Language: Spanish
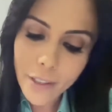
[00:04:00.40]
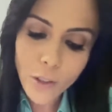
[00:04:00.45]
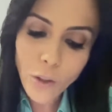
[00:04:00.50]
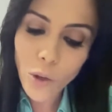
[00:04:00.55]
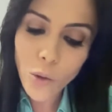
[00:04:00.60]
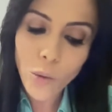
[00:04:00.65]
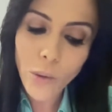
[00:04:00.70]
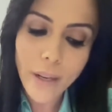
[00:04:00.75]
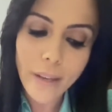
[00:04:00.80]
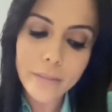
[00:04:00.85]

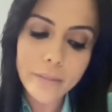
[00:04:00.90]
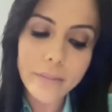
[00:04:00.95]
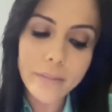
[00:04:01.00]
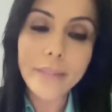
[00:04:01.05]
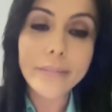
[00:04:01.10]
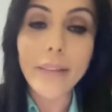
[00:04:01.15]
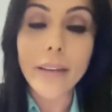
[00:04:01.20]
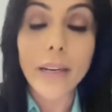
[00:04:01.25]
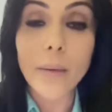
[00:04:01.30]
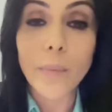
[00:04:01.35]
no durante
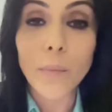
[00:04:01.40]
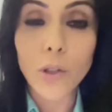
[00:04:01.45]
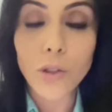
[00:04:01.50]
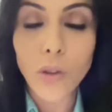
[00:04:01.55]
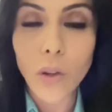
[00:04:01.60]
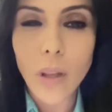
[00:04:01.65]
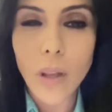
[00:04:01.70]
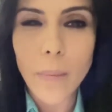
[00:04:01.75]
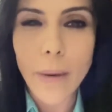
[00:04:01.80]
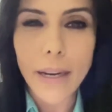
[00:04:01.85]
el
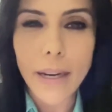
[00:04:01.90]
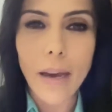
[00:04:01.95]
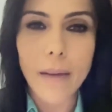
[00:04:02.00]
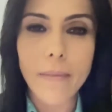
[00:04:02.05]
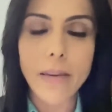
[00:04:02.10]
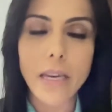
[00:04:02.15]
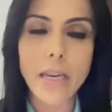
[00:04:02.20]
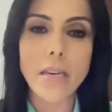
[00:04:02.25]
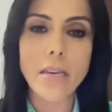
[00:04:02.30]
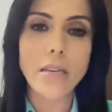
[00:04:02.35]
terremoto de
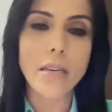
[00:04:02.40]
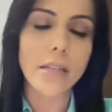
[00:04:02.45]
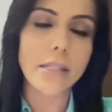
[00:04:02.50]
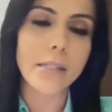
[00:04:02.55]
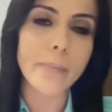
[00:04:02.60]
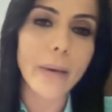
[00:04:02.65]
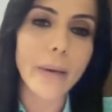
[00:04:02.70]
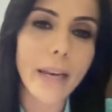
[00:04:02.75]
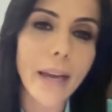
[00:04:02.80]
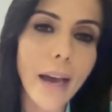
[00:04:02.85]
Manabí y
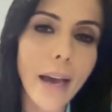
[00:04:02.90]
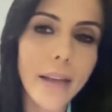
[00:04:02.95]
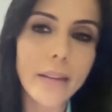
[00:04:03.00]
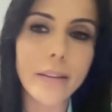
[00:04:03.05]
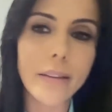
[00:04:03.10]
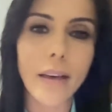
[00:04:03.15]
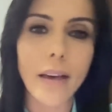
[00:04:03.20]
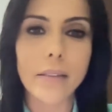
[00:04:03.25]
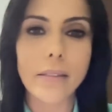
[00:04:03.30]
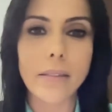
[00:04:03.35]

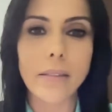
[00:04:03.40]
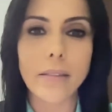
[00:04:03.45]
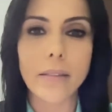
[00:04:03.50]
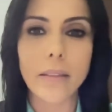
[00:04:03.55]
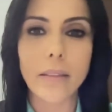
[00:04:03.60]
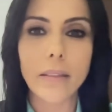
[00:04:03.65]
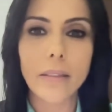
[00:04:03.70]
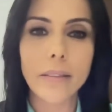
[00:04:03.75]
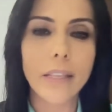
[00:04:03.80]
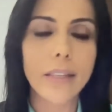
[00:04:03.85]
Esmeraldas,
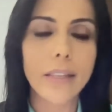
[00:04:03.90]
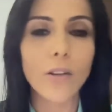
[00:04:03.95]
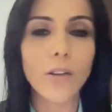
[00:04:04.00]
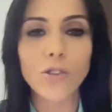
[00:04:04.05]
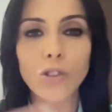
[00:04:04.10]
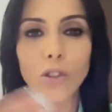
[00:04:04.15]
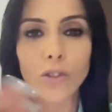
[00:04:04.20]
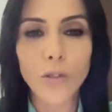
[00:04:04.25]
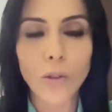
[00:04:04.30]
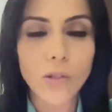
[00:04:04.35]
ni de
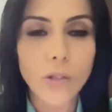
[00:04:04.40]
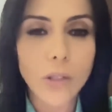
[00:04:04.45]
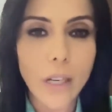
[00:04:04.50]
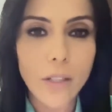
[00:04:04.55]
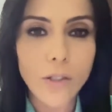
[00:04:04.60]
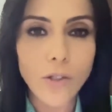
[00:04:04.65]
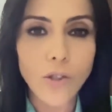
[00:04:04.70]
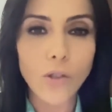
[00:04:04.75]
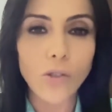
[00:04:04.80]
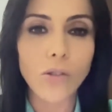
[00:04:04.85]
los otros
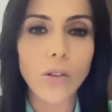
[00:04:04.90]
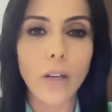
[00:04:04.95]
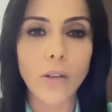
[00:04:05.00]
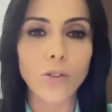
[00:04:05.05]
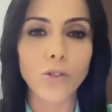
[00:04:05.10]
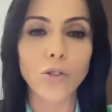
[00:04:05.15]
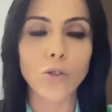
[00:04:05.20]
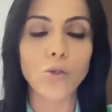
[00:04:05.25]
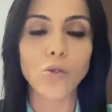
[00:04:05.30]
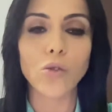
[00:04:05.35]
hechos a
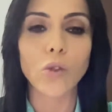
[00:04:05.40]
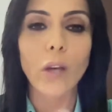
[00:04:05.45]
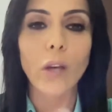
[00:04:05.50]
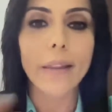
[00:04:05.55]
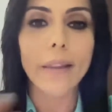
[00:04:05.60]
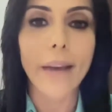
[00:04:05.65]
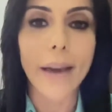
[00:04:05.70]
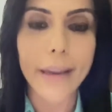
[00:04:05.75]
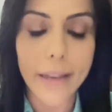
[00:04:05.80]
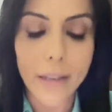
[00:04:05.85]
los que
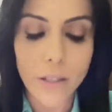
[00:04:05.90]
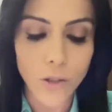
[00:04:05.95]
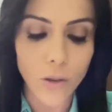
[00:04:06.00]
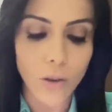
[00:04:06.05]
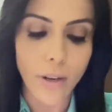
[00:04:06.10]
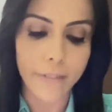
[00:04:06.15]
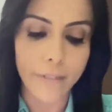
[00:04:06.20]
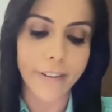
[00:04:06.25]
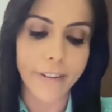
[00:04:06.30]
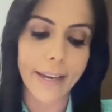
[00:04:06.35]
usted ha hecho
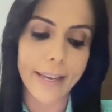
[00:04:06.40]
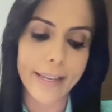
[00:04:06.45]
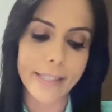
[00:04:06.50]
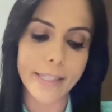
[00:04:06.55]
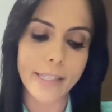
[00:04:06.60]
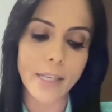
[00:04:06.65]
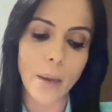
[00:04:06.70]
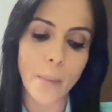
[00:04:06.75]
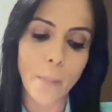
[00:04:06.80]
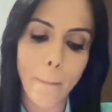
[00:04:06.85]

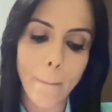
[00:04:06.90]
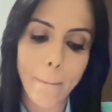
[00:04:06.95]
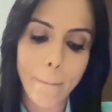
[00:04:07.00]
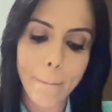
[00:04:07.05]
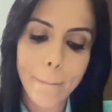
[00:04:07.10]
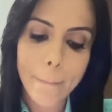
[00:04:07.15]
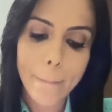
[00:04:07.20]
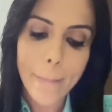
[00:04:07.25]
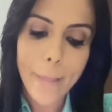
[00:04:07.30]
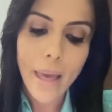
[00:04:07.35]
referencia.
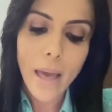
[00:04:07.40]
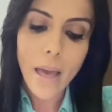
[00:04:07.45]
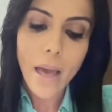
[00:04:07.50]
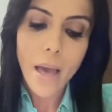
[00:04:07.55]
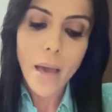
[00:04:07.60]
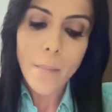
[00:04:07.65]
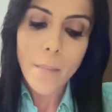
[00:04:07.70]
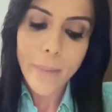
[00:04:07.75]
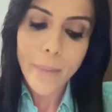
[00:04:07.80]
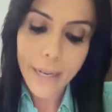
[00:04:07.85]

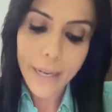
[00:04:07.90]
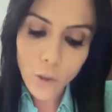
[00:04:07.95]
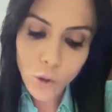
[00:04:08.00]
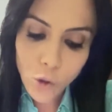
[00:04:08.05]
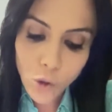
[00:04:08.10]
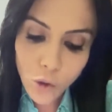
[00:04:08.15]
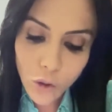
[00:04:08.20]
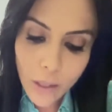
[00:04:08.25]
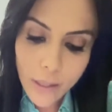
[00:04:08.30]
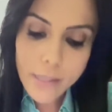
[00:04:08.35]
Para que
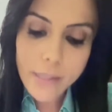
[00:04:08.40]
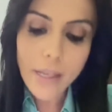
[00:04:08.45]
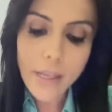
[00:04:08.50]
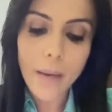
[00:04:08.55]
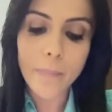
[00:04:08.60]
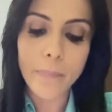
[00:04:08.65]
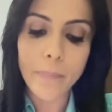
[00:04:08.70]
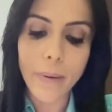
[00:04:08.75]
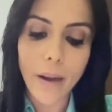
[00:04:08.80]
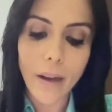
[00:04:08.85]
usted
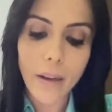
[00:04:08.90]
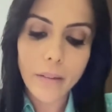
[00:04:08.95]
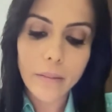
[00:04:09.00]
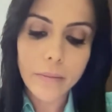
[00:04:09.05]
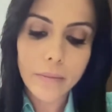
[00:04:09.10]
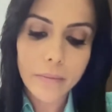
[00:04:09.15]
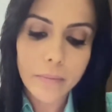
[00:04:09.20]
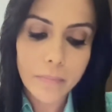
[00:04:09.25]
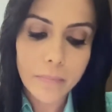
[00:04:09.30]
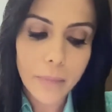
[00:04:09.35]
sepa,
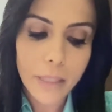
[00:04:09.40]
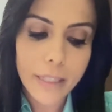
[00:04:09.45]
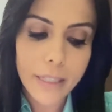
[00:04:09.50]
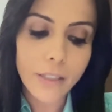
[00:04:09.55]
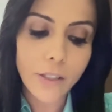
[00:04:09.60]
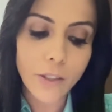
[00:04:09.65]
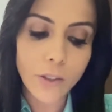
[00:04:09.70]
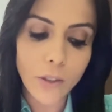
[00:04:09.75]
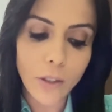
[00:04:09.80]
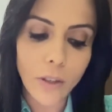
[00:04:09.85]

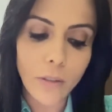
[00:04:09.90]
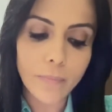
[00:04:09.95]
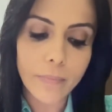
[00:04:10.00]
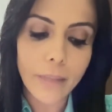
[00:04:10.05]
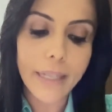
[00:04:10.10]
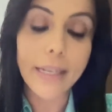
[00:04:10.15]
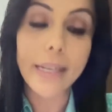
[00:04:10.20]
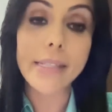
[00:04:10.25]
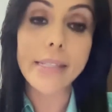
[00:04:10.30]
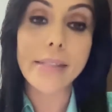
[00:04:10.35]
ministro,
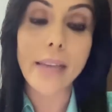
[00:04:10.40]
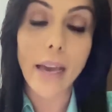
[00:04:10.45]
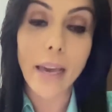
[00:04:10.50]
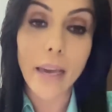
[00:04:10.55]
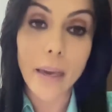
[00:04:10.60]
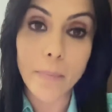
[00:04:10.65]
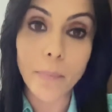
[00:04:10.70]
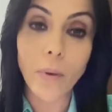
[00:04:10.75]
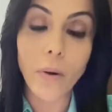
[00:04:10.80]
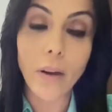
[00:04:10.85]
en esa
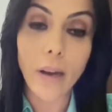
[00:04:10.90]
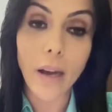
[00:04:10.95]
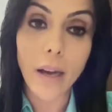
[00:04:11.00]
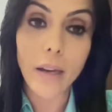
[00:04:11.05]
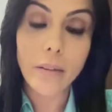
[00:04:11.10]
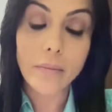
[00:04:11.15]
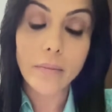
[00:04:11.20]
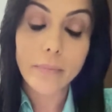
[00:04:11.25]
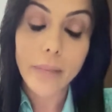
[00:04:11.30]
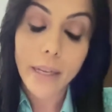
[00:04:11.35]

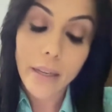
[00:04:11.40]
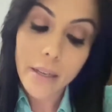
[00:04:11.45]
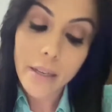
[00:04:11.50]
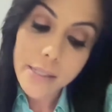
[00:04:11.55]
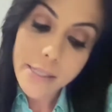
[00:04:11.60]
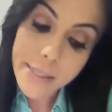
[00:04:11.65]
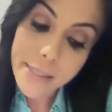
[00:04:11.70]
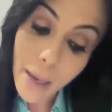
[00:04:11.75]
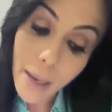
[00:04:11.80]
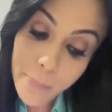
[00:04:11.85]
época
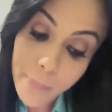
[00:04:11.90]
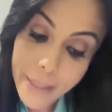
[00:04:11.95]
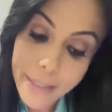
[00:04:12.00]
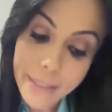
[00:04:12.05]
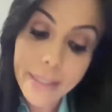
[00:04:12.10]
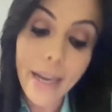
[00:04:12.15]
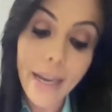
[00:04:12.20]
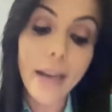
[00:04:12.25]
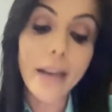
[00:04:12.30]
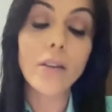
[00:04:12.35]
si
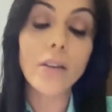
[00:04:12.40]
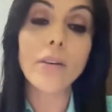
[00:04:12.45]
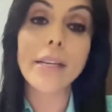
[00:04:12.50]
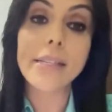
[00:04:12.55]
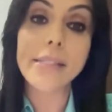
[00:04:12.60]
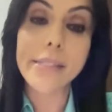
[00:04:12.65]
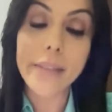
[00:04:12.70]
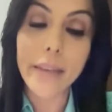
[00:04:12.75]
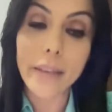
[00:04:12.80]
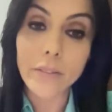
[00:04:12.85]
aplicaron
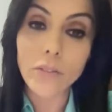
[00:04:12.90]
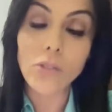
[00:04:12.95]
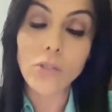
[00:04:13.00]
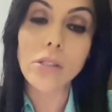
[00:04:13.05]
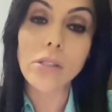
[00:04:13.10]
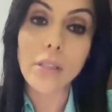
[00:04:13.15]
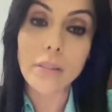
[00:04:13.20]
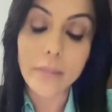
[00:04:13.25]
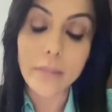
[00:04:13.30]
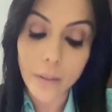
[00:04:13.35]
el
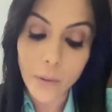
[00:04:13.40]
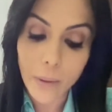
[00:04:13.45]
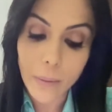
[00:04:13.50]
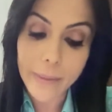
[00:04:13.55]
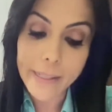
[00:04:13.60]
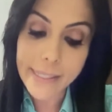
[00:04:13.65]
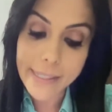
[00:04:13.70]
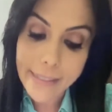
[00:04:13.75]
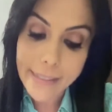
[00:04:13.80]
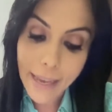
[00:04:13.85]

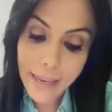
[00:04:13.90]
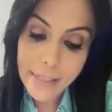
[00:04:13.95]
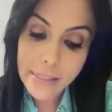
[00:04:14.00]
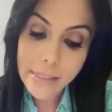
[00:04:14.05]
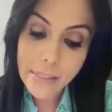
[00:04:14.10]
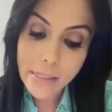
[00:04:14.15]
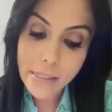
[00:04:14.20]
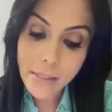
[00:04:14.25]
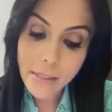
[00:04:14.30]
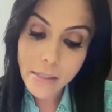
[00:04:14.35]

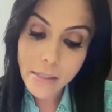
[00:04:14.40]
169.6